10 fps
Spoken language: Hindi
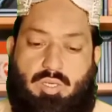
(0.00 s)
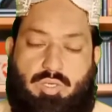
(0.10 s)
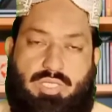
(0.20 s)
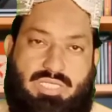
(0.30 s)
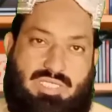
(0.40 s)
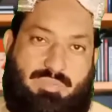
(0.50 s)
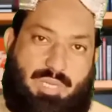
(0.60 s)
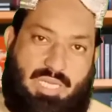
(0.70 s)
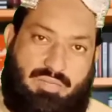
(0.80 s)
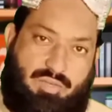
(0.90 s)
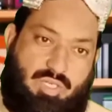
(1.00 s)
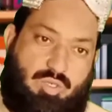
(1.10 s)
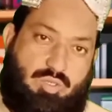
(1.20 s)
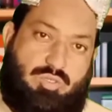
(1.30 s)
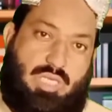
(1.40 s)
और ये इससे पहली
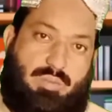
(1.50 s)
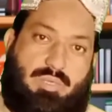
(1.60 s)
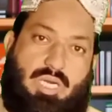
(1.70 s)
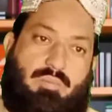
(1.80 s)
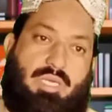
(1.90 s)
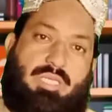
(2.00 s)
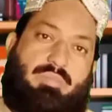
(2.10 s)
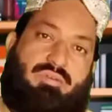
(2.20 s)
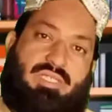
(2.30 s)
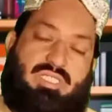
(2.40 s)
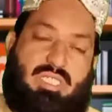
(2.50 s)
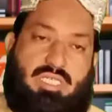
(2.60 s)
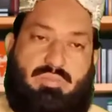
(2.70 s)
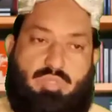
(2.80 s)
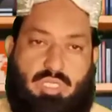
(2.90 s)
वीडियो जो सबका हमारी
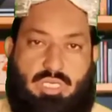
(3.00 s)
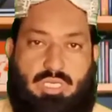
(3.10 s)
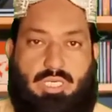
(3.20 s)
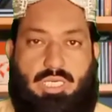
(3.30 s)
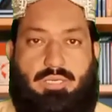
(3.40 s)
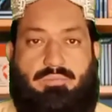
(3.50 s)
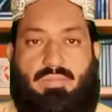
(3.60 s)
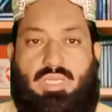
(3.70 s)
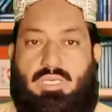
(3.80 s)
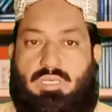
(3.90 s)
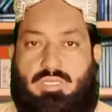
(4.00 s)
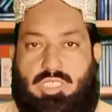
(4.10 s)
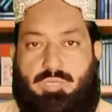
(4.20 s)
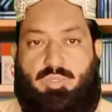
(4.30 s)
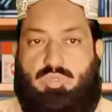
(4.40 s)
बवासीर के मतलब है
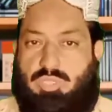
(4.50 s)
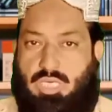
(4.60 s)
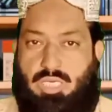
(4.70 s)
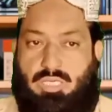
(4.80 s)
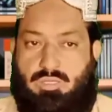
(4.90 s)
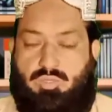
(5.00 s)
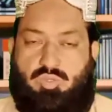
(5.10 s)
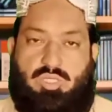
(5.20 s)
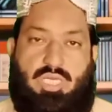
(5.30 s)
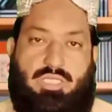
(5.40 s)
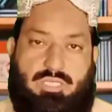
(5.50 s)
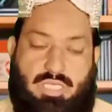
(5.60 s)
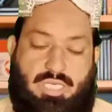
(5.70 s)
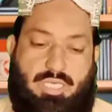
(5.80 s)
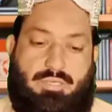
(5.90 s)
ये भी उसका दूसरा
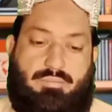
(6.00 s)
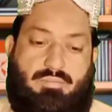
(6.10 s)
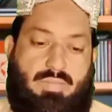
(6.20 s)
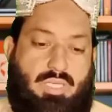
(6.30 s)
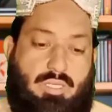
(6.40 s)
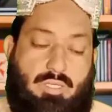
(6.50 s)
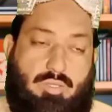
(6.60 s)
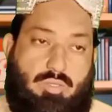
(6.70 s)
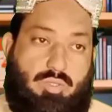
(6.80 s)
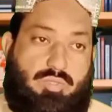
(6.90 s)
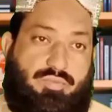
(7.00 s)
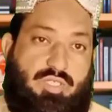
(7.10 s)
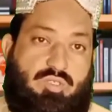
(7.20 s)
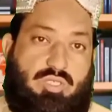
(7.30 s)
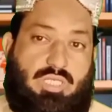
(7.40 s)
हिस्सा है उस
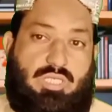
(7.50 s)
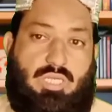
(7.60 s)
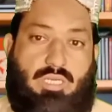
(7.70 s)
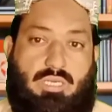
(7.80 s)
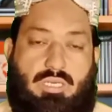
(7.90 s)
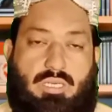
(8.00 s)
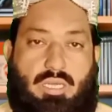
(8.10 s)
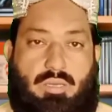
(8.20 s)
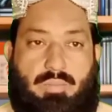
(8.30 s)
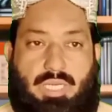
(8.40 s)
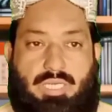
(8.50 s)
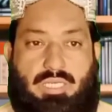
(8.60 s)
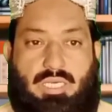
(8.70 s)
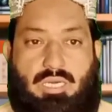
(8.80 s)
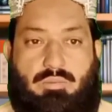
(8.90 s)
वीडियो के अंदर
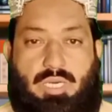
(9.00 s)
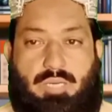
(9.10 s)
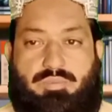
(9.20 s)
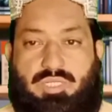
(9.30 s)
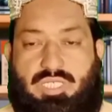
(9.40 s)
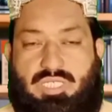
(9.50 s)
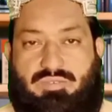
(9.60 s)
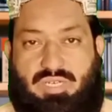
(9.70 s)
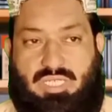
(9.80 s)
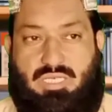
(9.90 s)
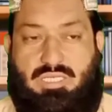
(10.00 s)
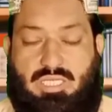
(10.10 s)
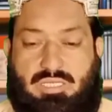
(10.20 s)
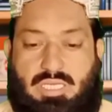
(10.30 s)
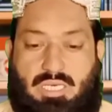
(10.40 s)
मैंने अहबाब से ये वादा
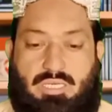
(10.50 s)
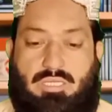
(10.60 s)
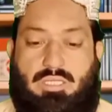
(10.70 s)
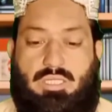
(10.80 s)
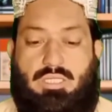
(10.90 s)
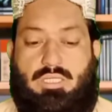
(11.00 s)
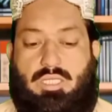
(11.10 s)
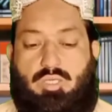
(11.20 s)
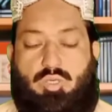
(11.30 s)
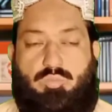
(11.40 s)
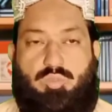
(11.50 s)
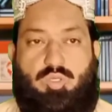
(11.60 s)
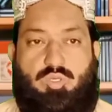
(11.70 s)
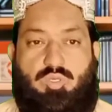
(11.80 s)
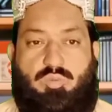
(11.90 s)
किया था कि
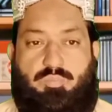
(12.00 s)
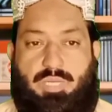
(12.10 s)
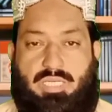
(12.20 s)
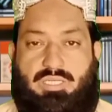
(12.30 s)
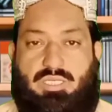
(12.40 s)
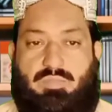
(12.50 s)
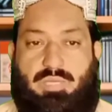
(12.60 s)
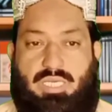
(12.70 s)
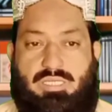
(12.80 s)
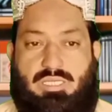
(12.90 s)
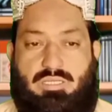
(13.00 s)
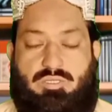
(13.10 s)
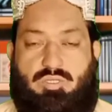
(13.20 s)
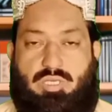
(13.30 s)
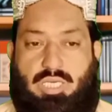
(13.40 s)
होम्योपैथिक मेडिसन
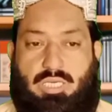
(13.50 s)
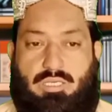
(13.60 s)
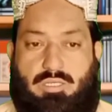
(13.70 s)
जो हैं